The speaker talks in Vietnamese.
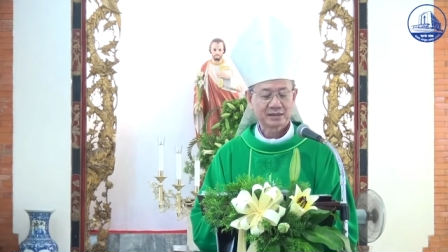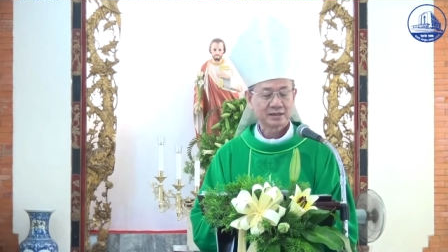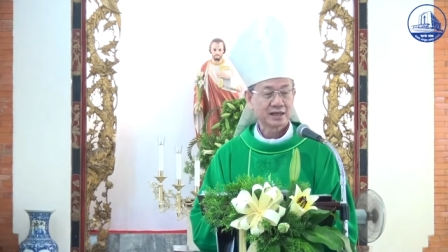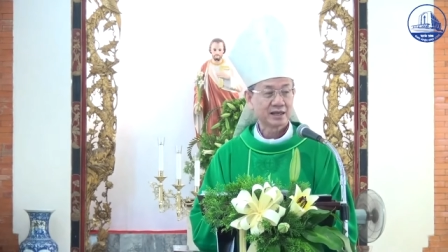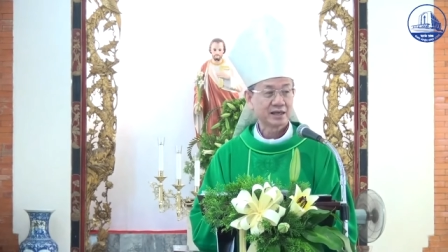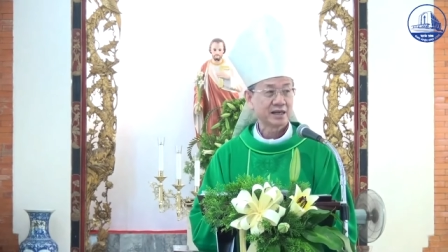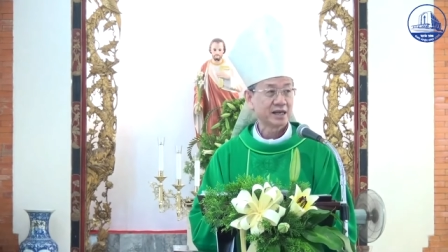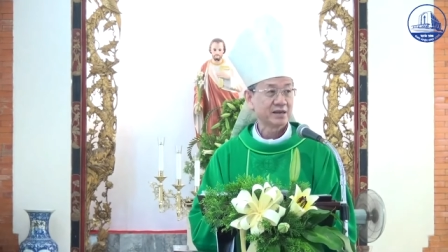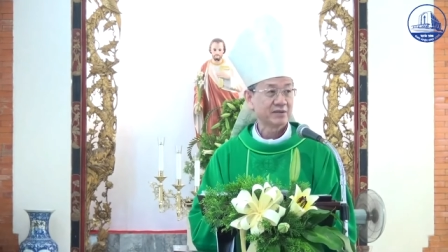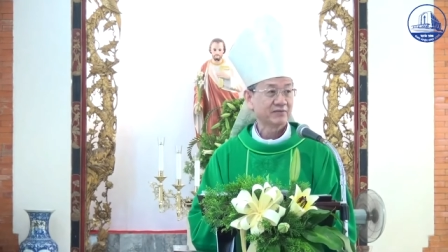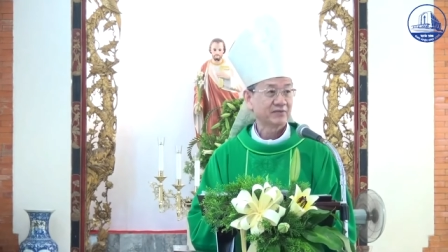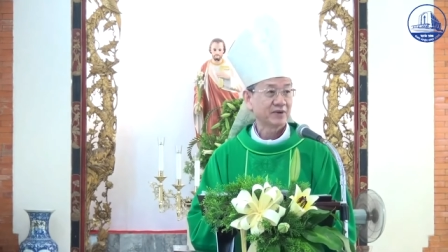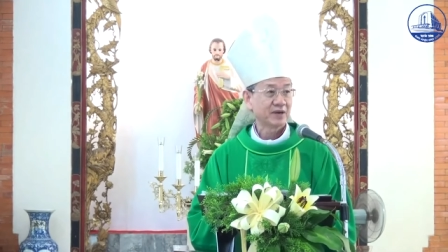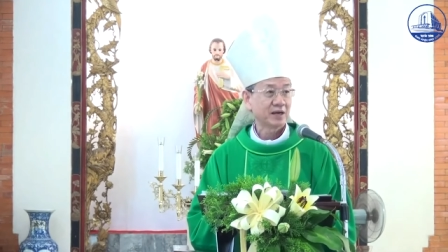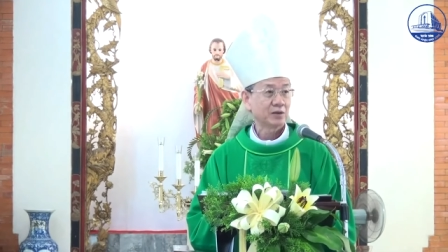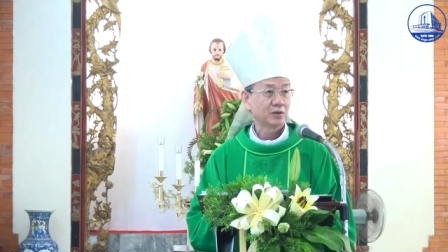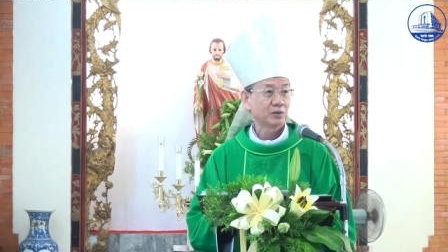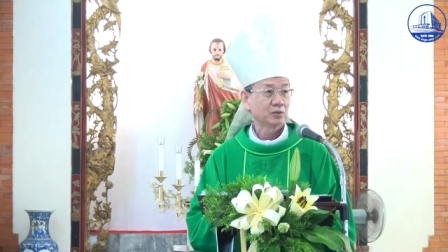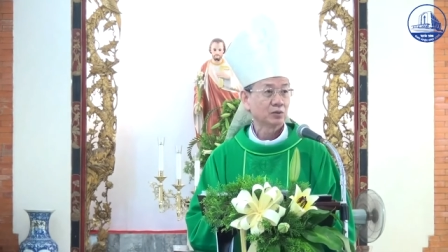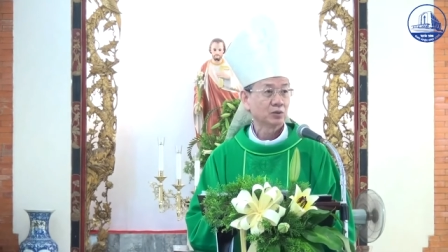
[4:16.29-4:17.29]
đã đem
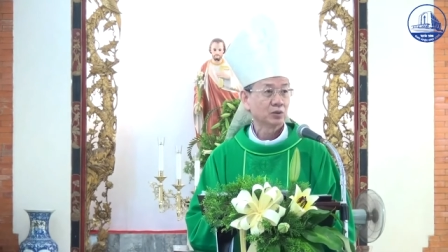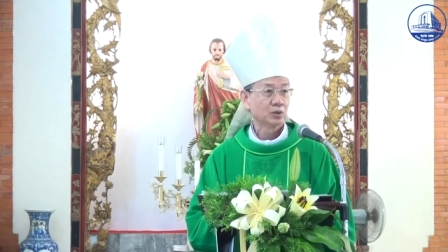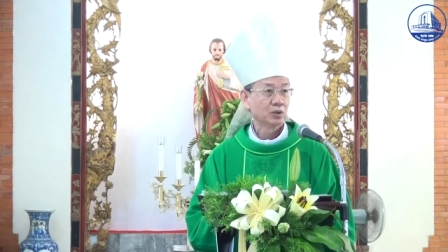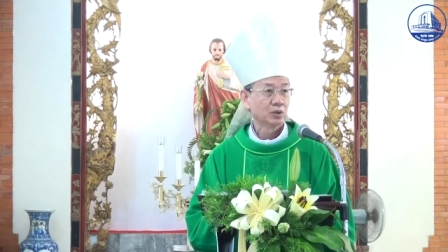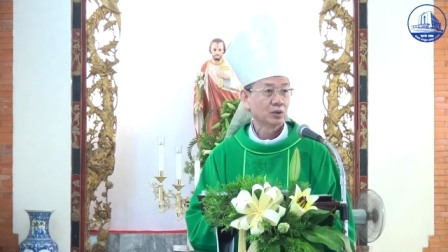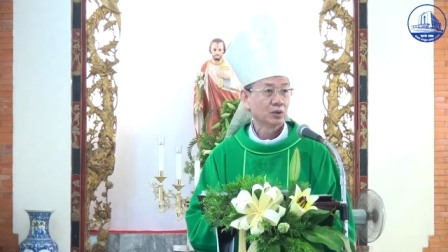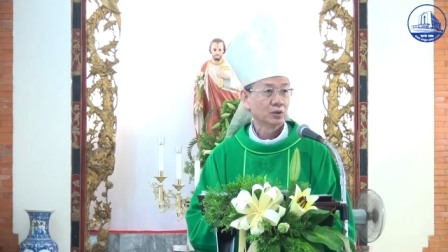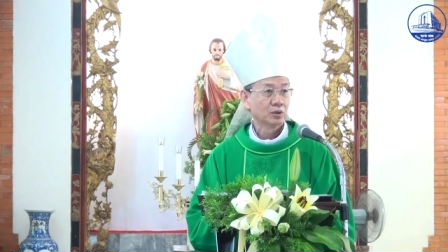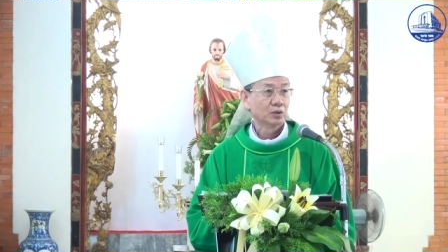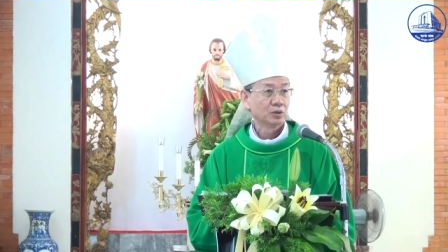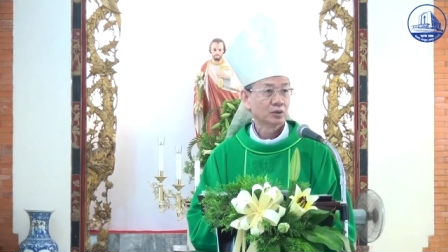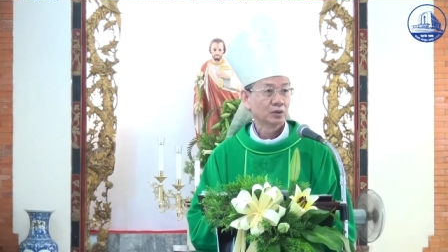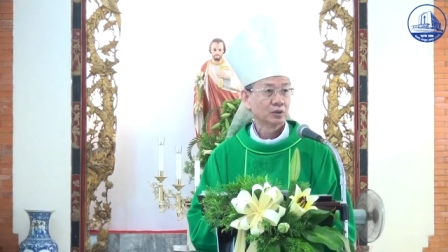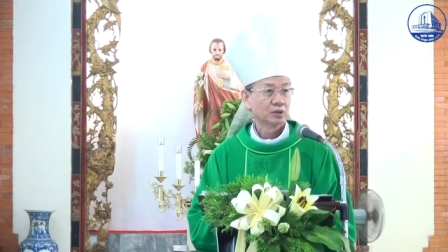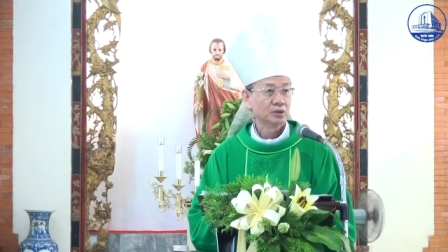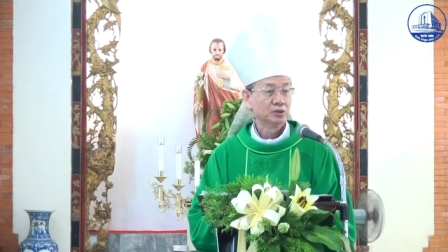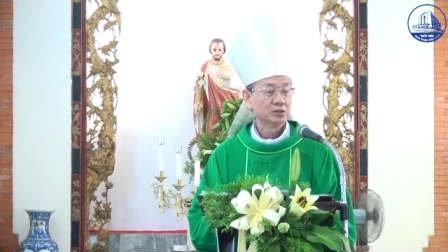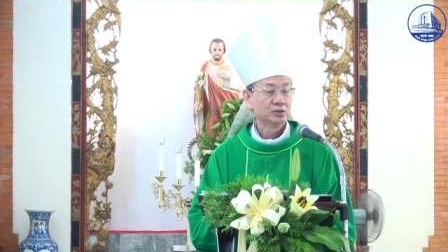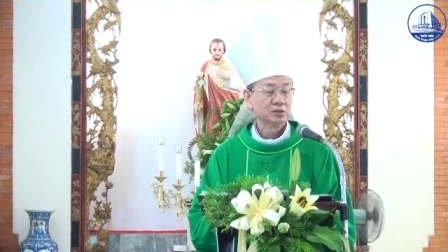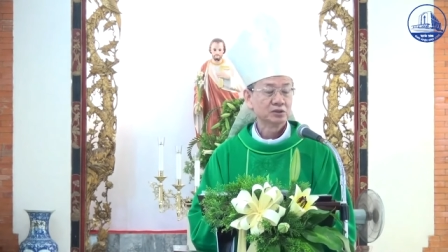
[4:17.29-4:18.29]
vào
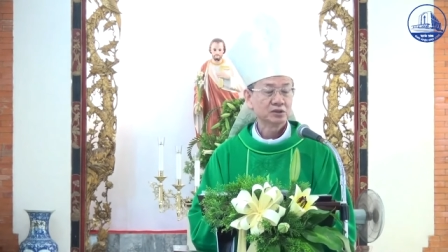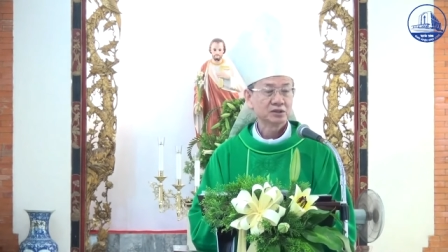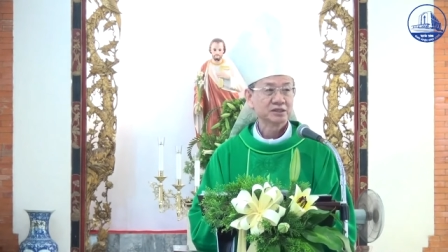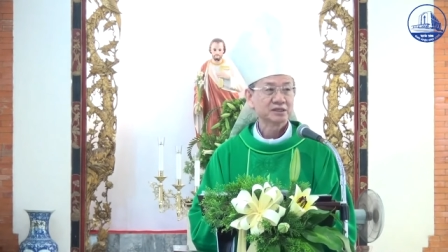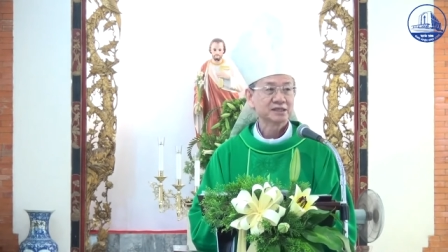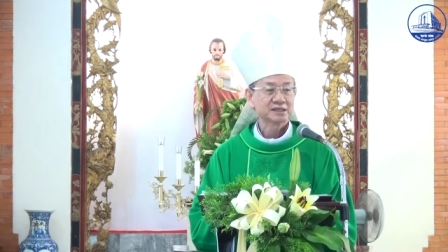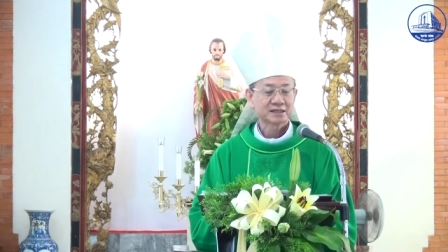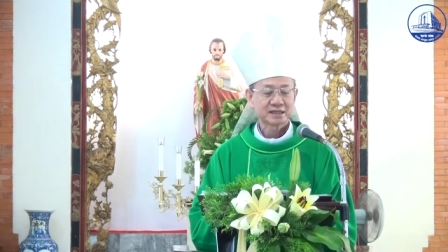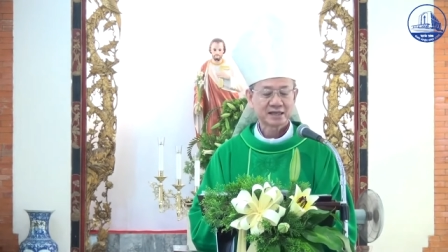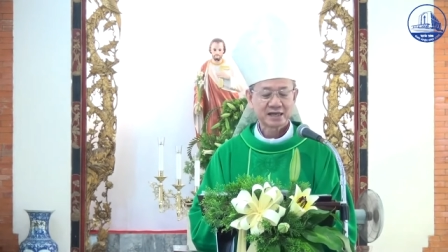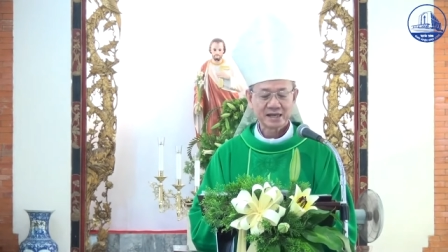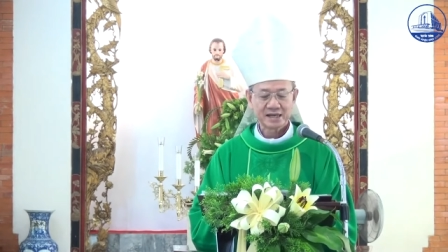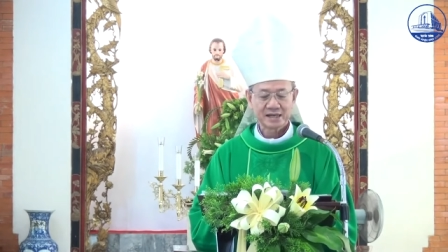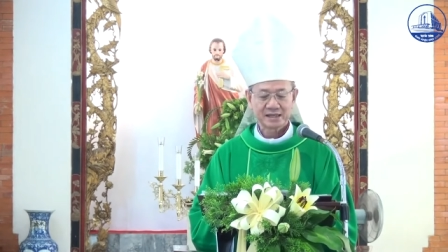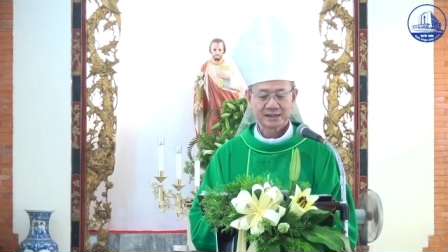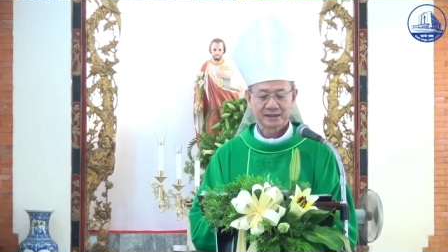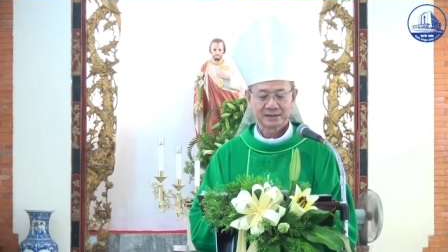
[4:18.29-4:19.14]
nước Israel